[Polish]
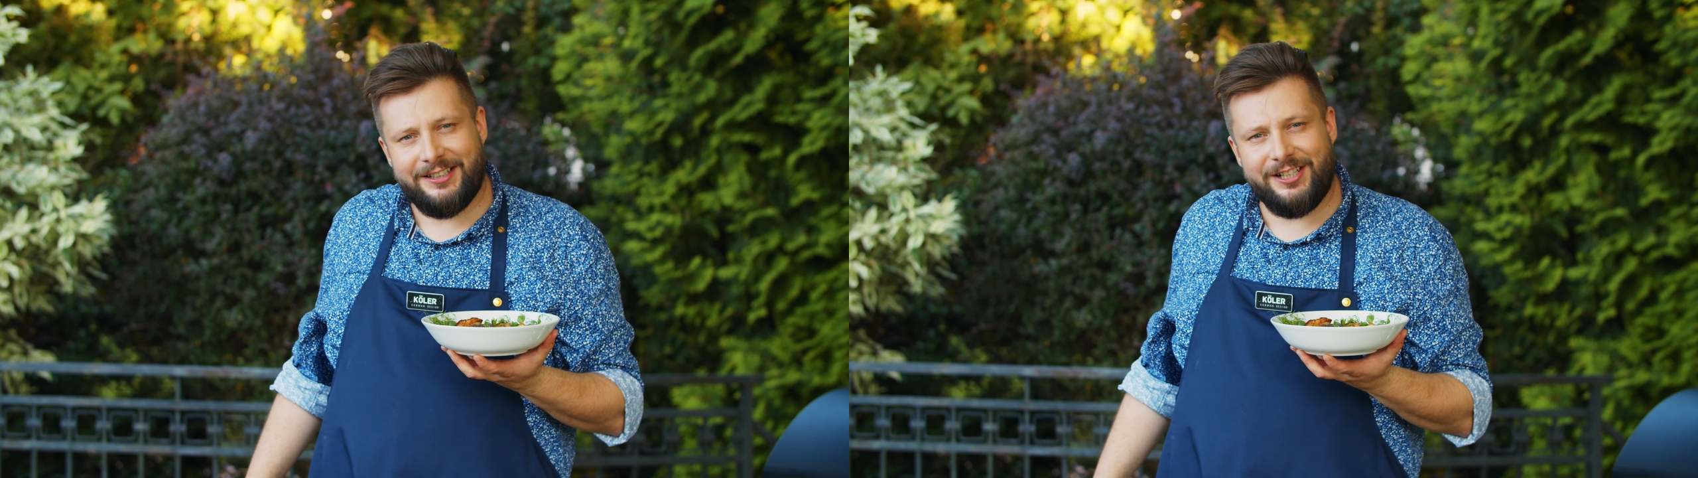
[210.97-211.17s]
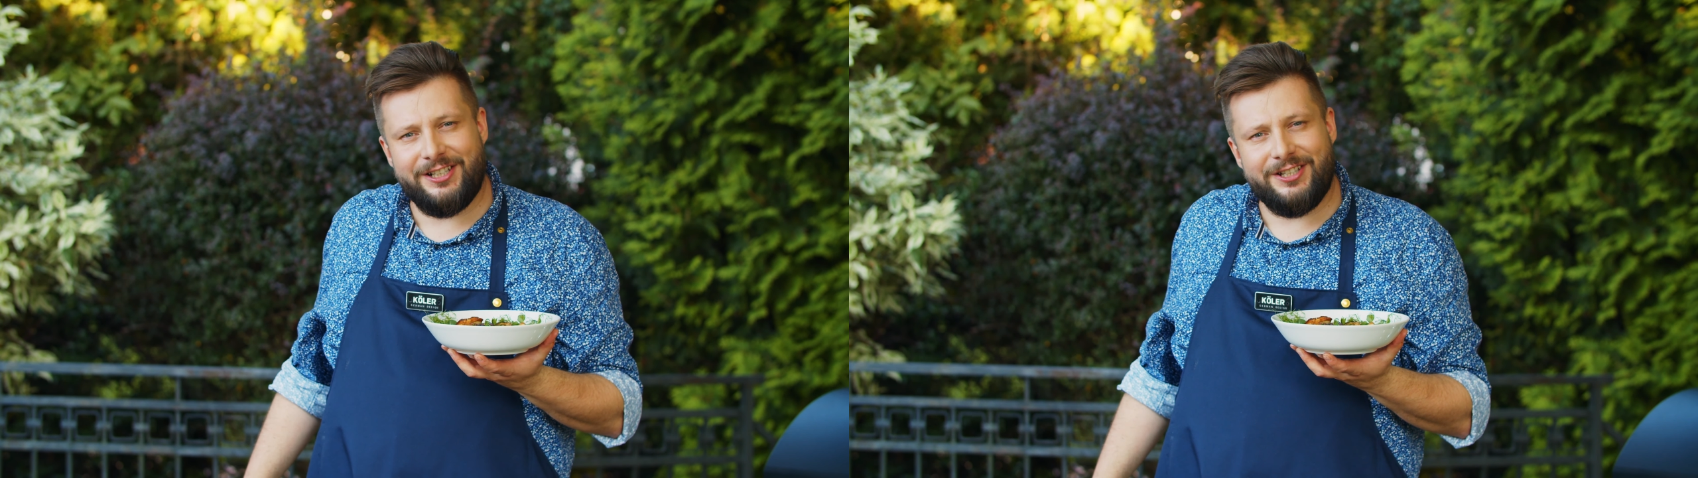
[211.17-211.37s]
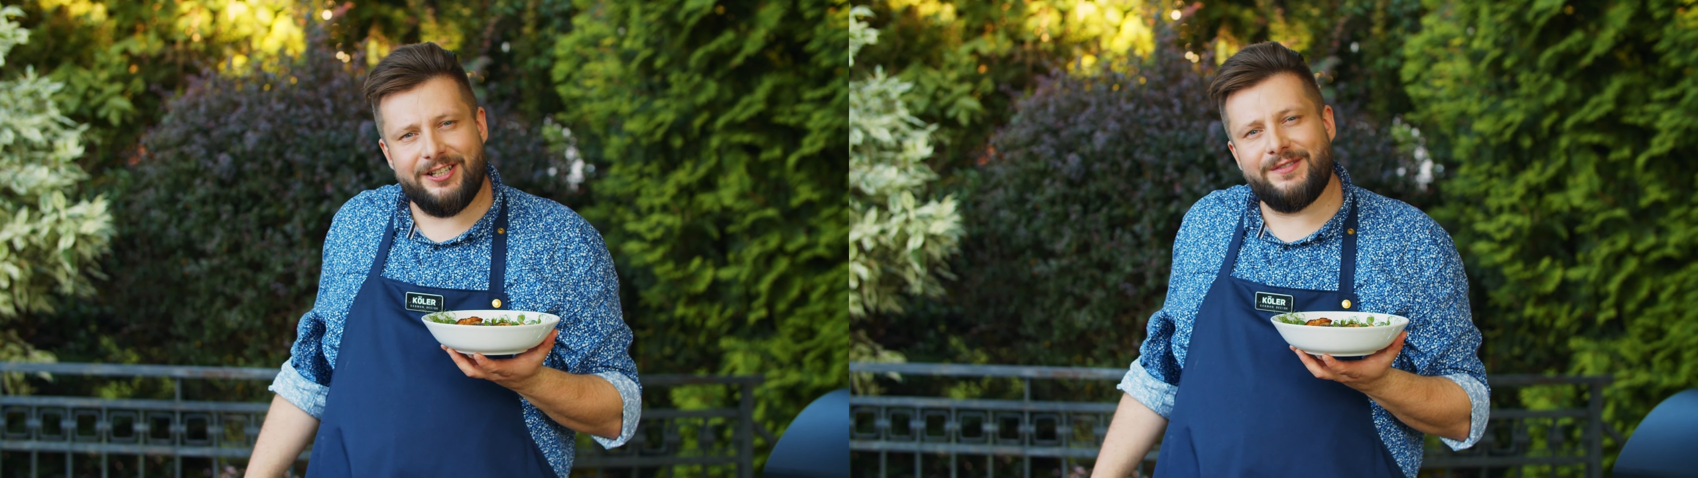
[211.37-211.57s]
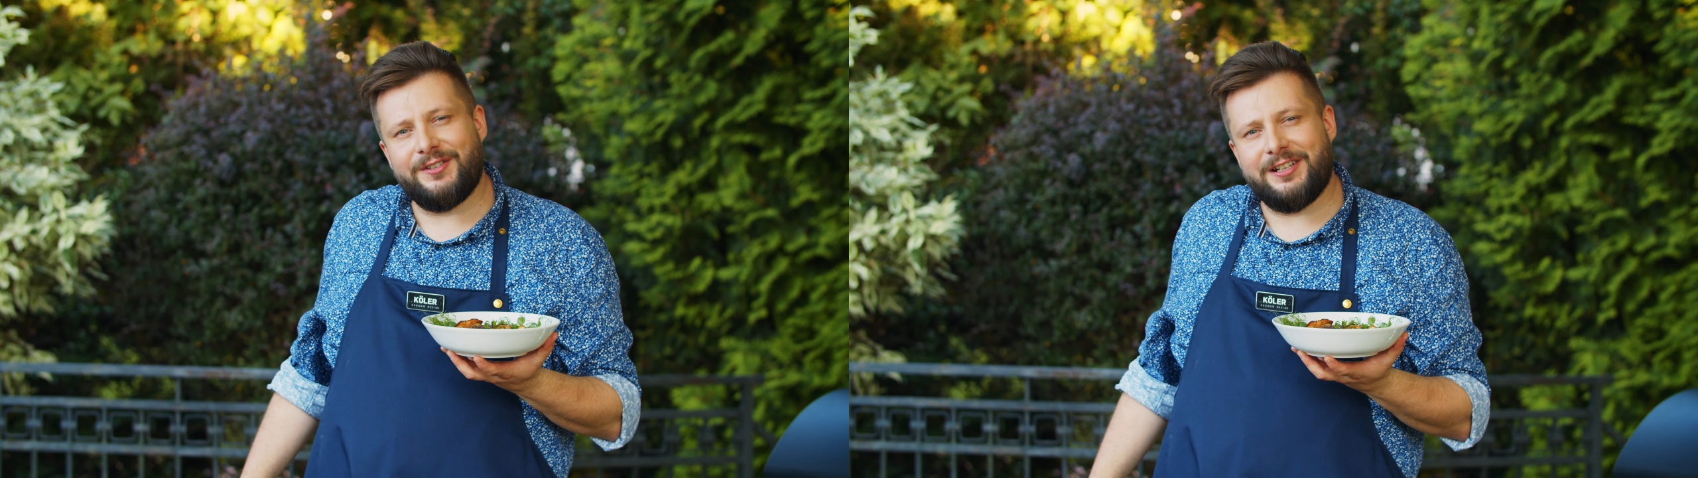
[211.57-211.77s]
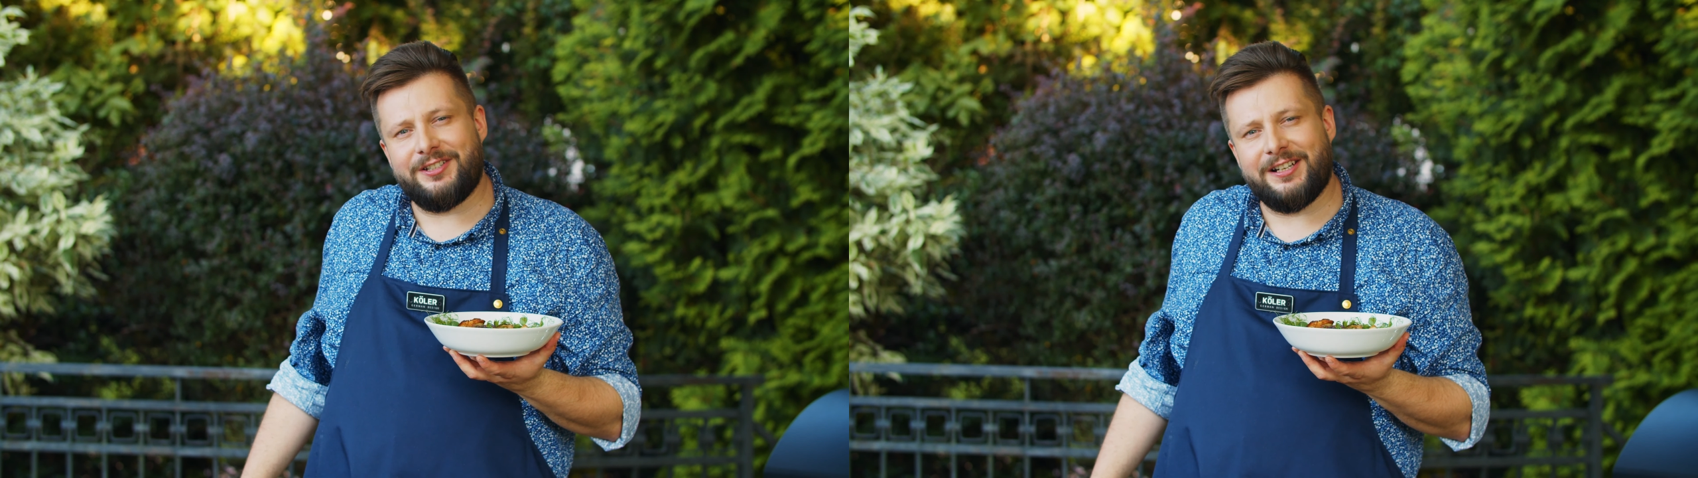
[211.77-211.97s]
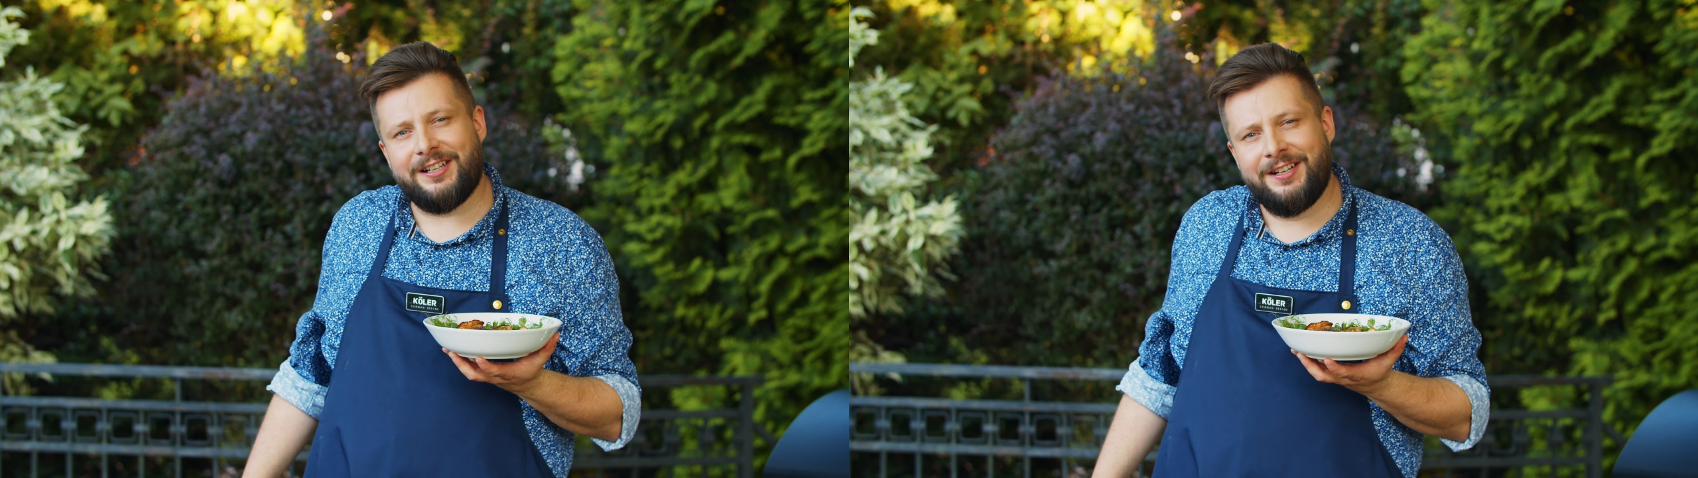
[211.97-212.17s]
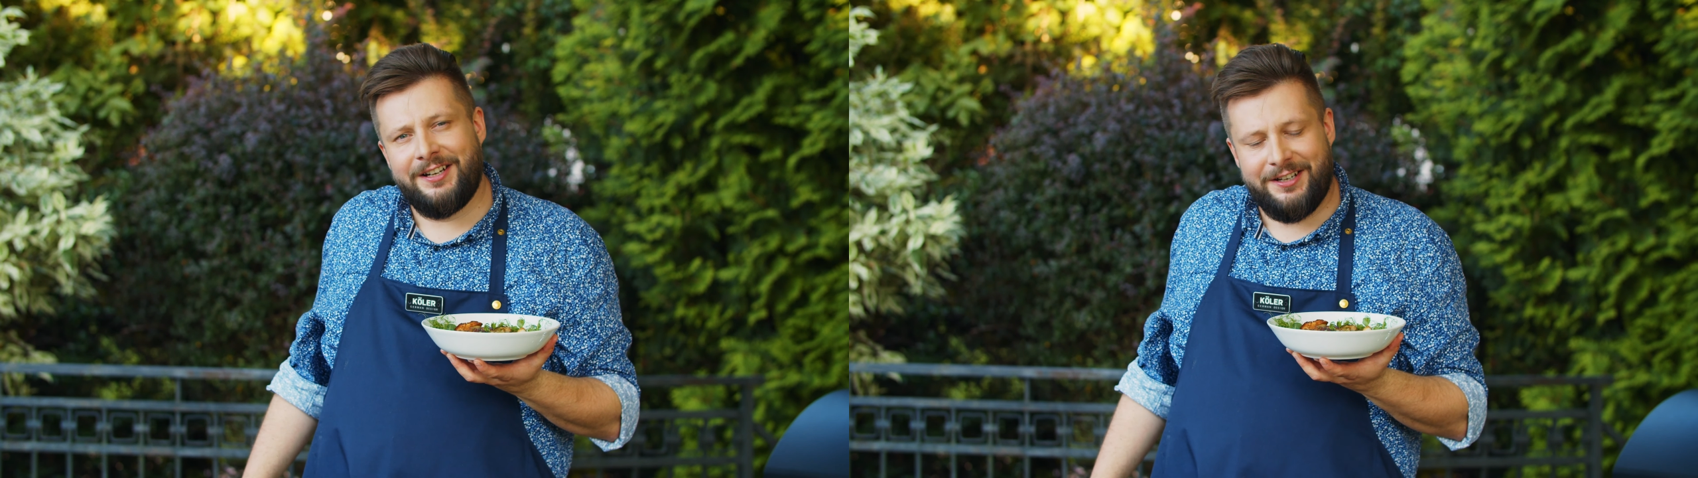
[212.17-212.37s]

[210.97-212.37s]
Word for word: kliknijcie dzwoneczek